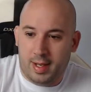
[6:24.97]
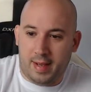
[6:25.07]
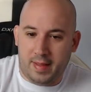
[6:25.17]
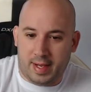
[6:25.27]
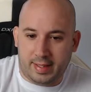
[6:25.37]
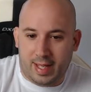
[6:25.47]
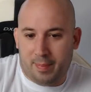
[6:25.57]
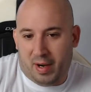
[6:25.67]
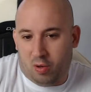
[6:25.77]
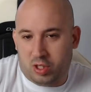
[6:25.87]
en digital
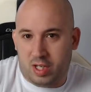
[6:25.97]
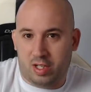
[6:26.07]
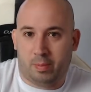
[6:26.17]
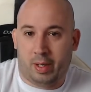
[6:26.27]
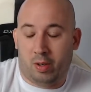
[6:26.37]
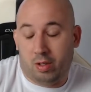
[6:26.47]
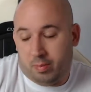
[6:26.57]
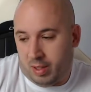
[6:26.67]
para luego saber si comprar o no.